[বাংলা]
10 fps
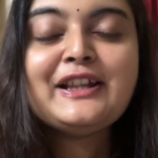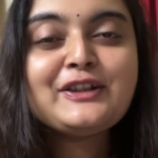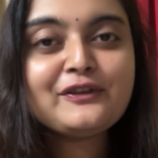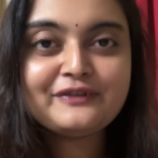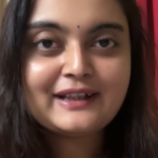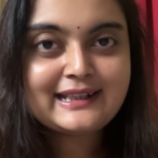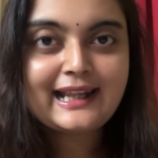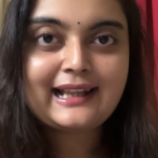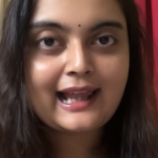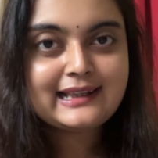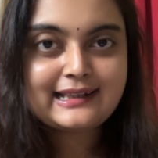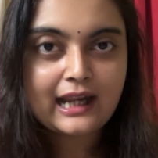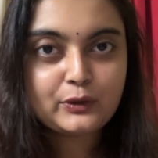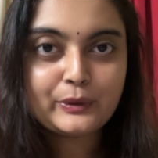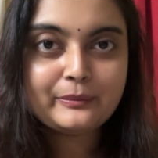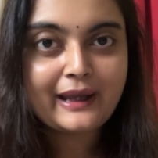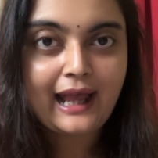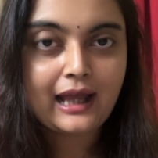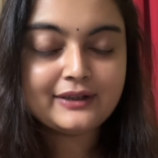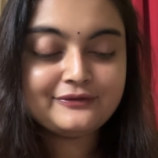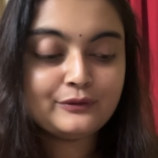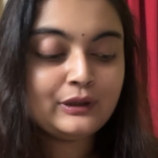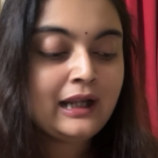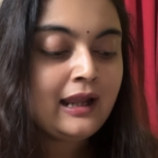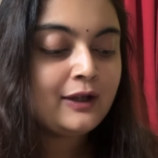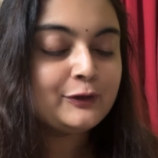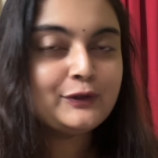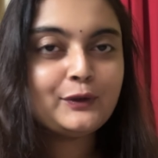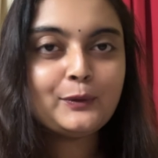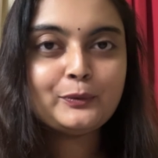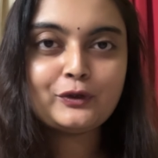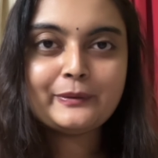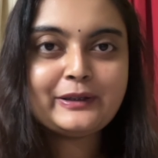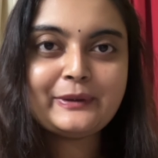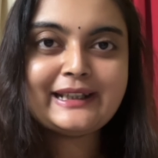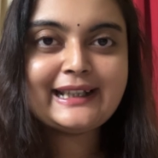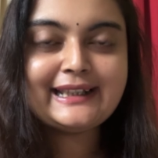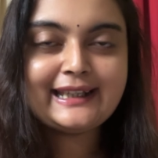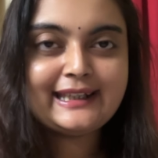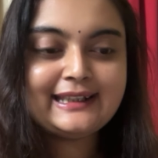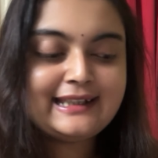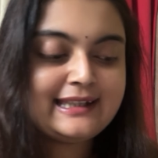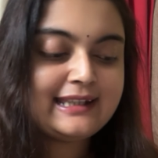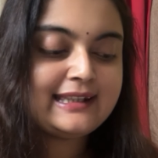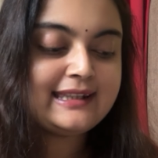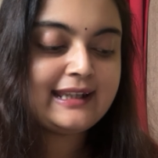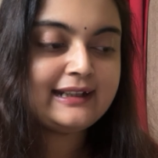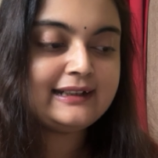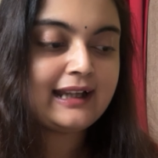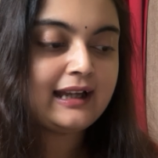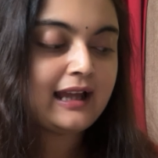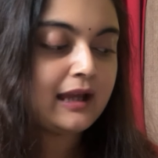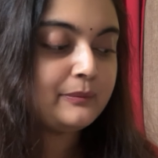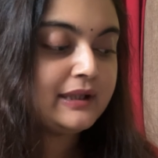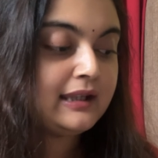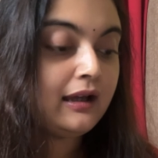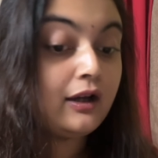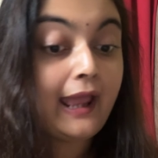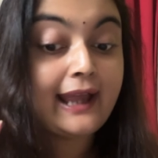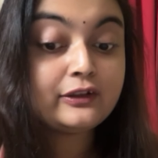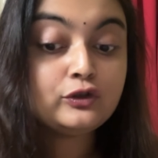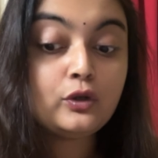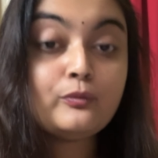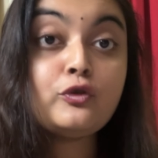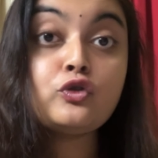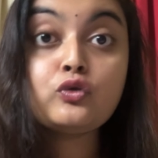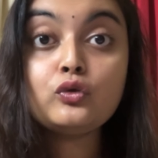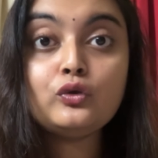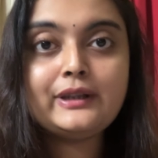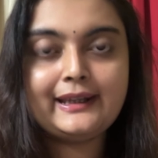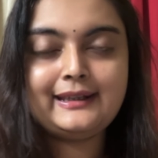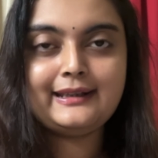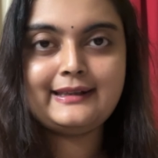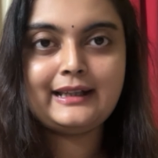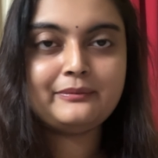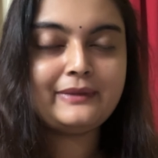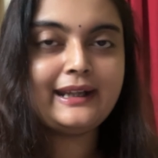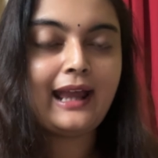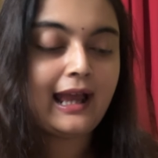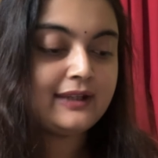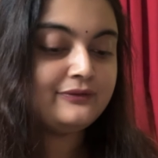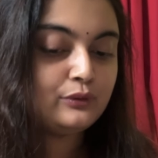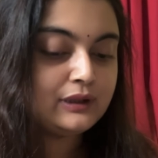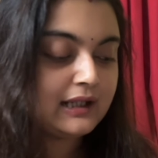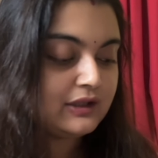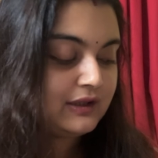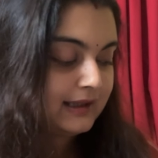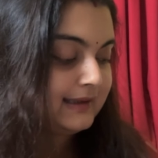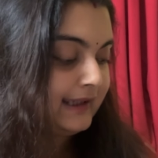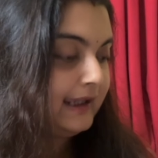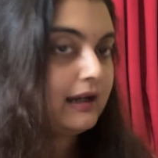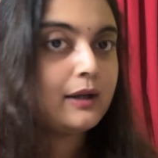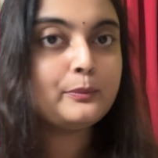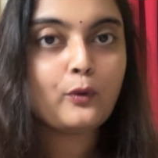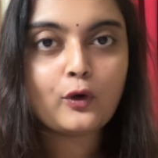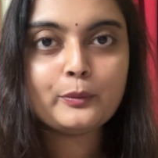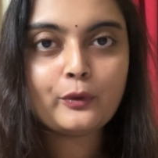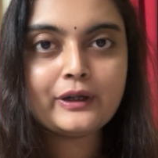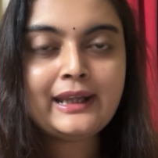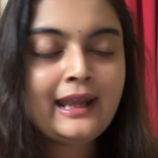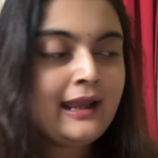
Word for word: সো ফার্স্ট আই স্টার্ট উইথ মাই আইফোন তো প্রথমে তোমাদেরকে দেখিয়ে দিচ্ছি যেটা আমি একদম শুরুতে কিনেছিলাম মানে আইফোনটা জাস্ট কেনার পর পরই